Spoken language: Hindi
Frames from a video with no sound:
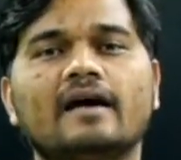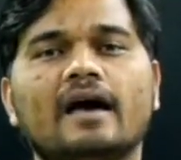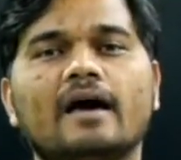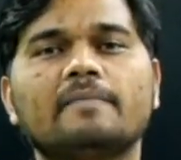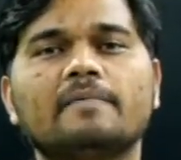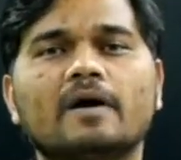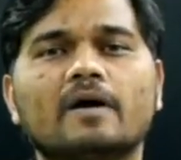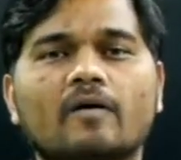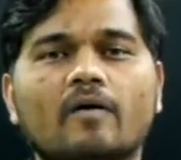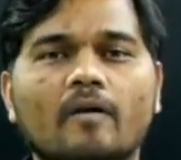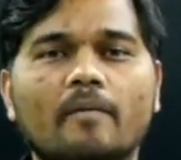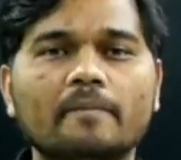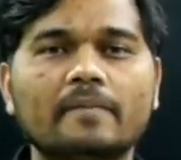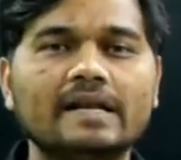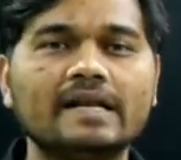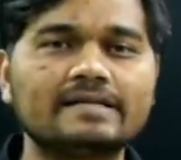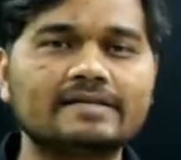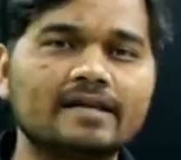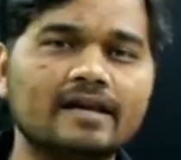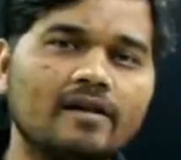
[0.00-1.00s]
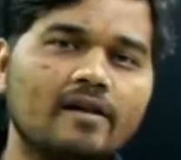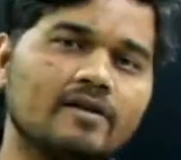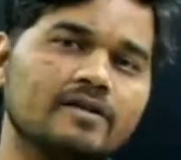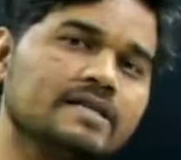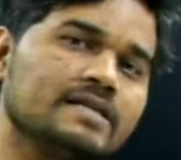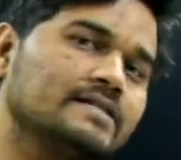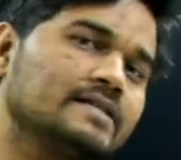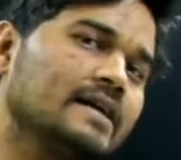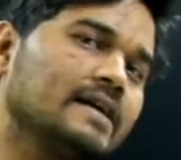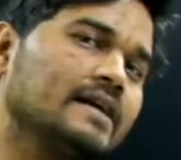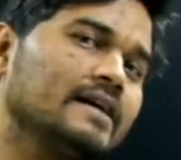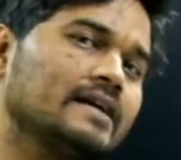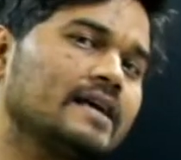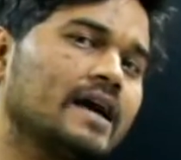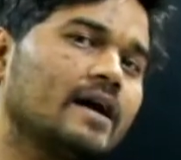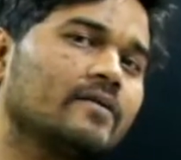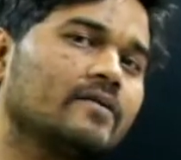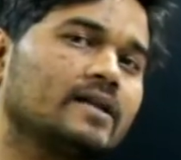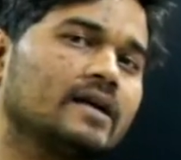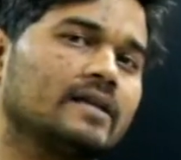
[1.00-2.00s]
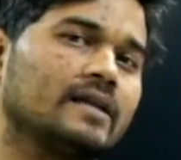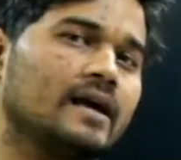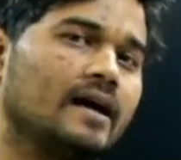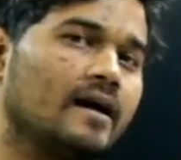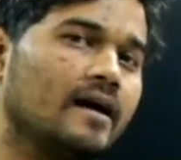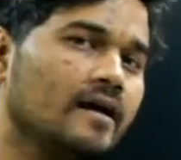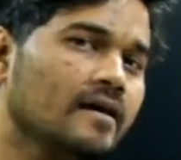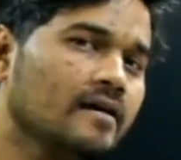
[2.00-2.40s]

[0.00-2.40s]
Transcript: अब ये कॉम्बिनेशनल लॉजिक सर्किट क्या होता था